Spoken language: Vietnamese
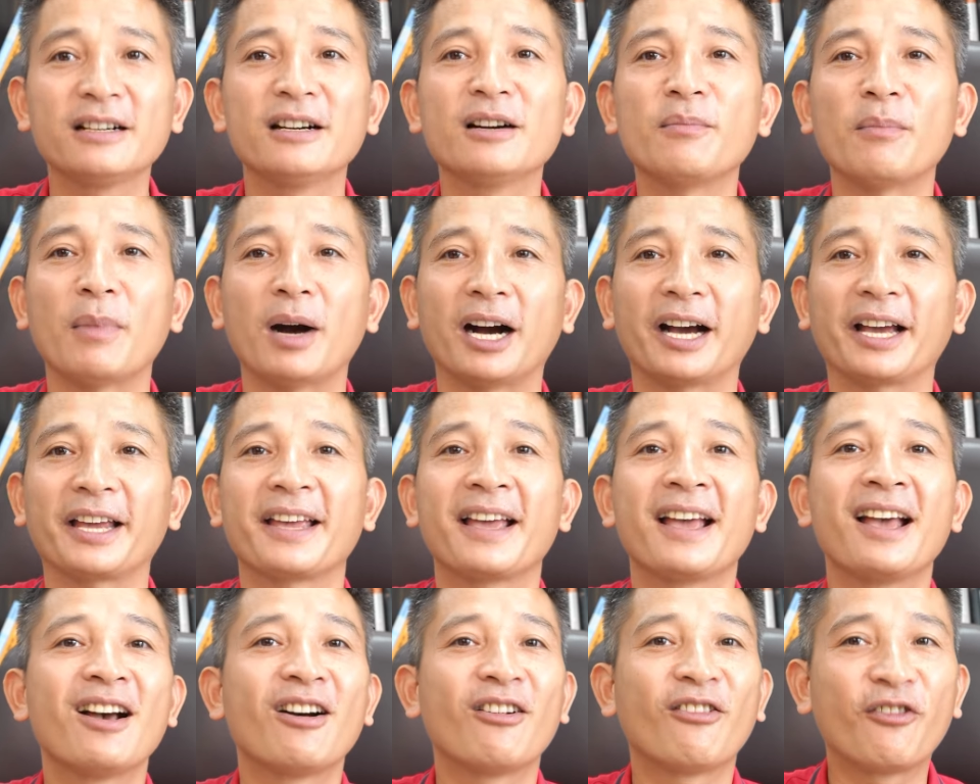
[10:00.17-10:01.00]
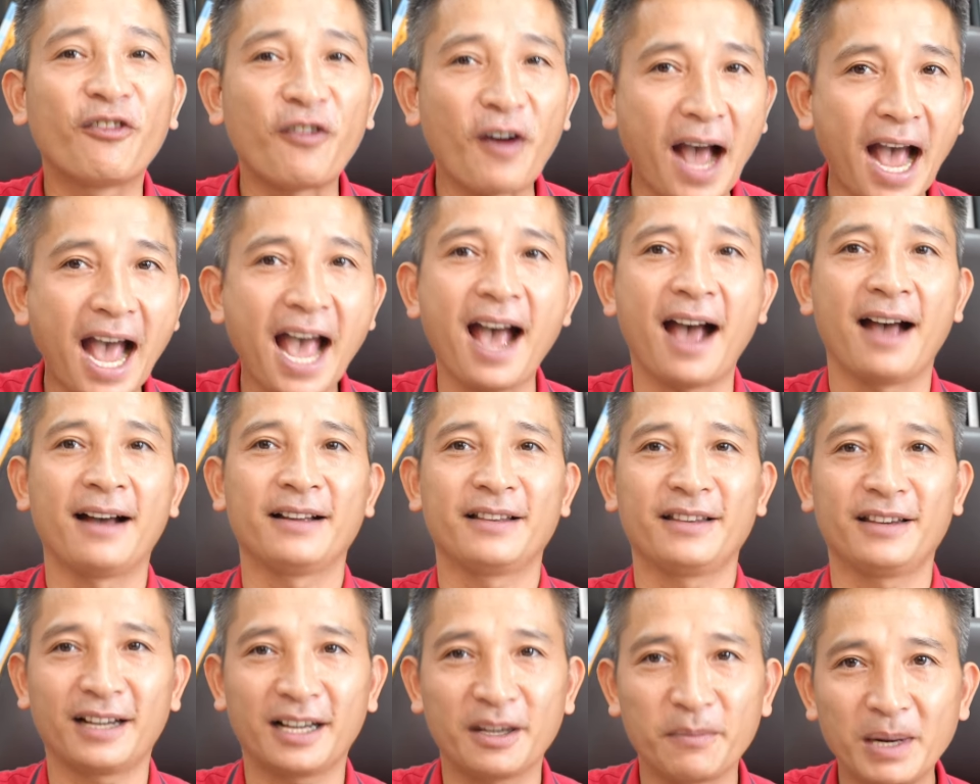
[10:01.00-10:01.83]
trường mới. Và
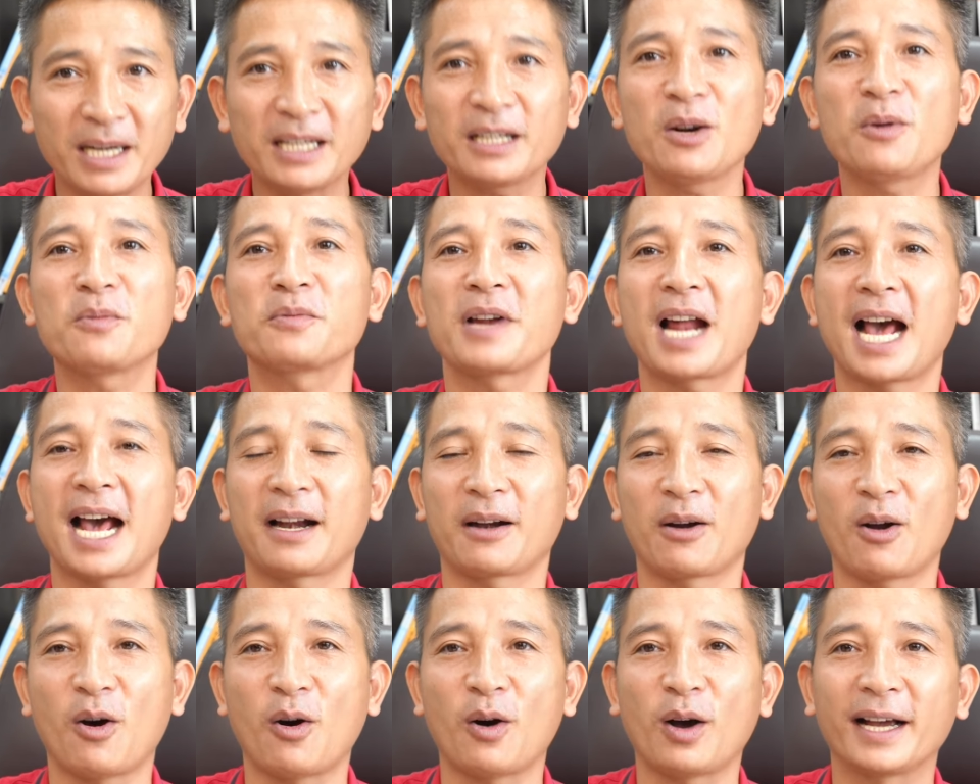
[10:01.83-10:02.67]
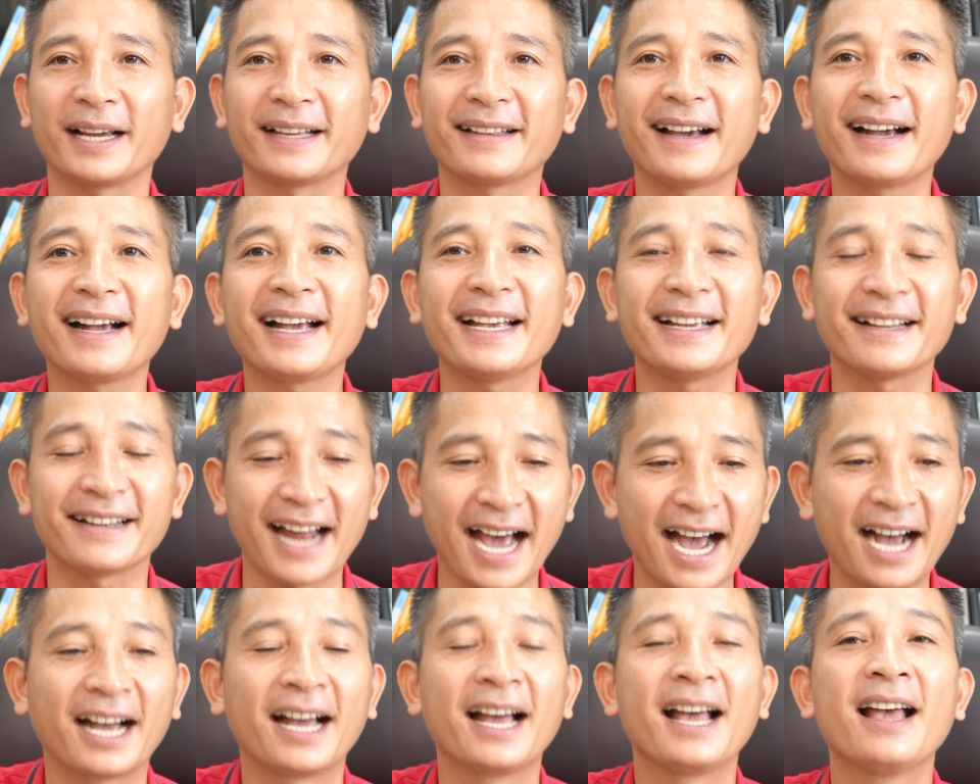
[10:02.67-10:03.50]
những cái bất động sản đó người ta nghĩ
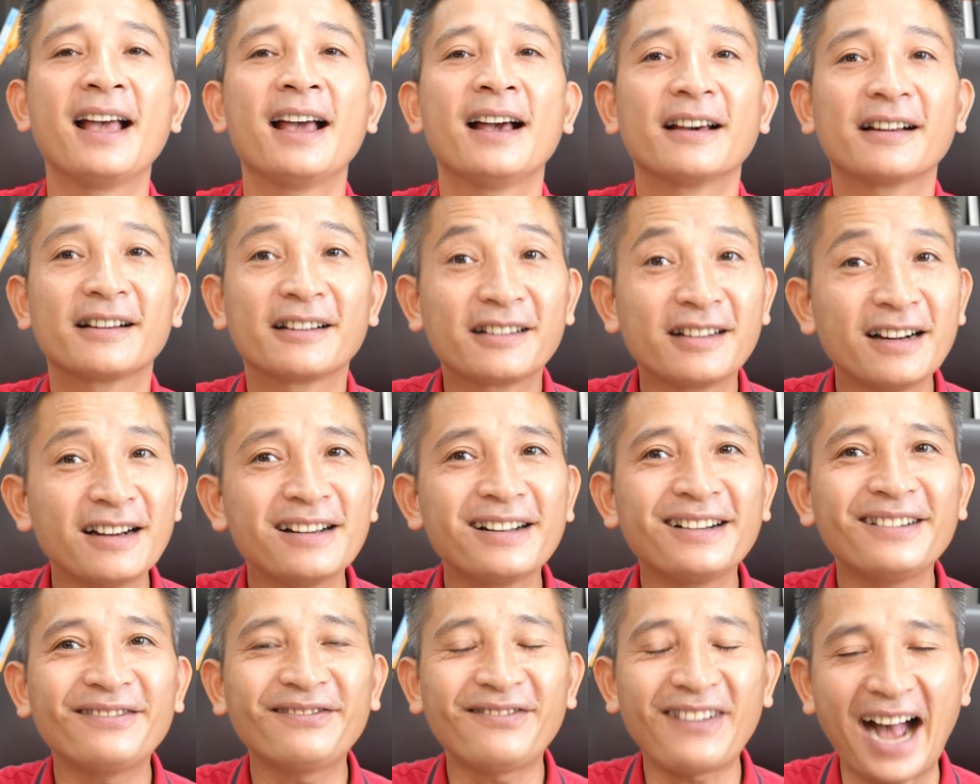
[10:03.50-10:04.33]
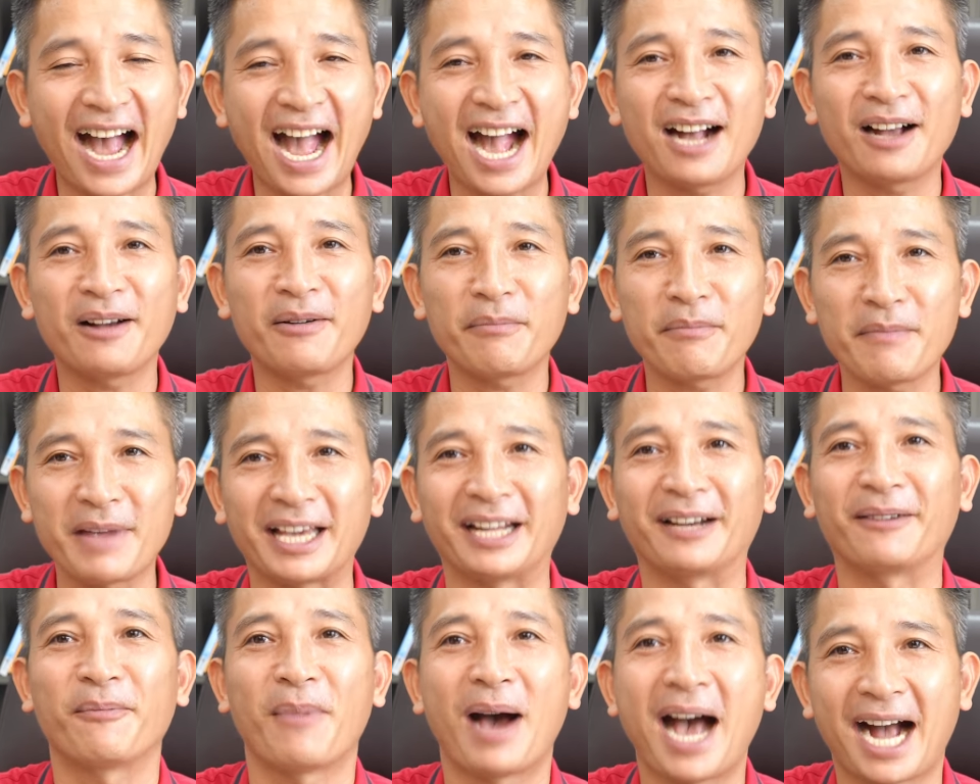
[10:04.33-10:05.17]
rằng rừng vàng
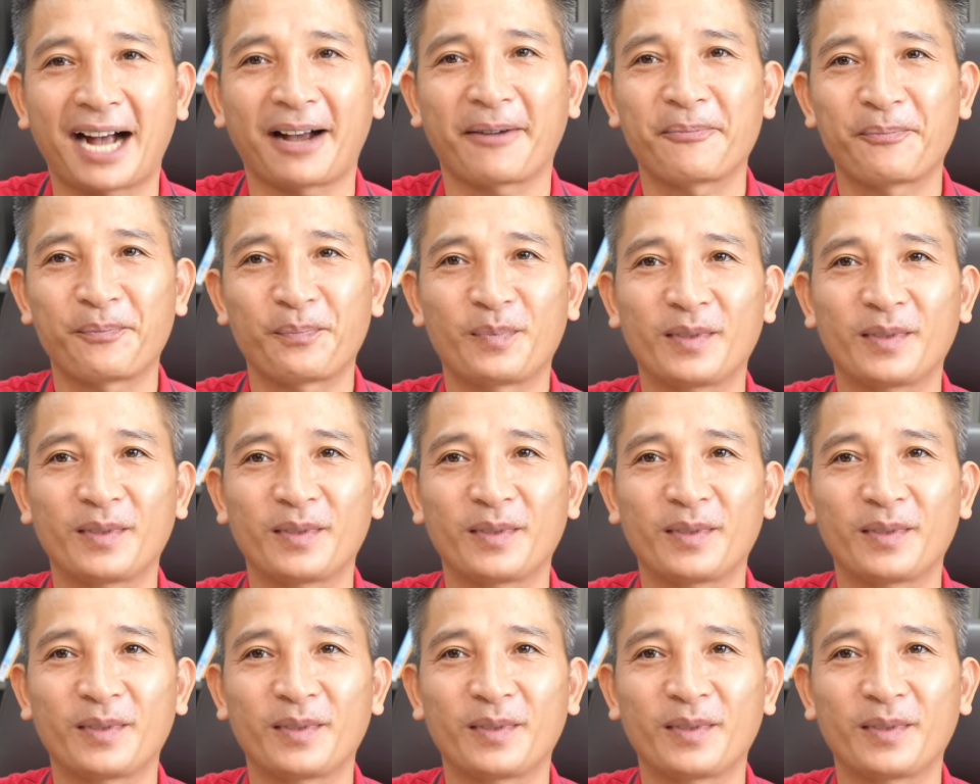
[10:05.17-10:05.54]
biển bạc,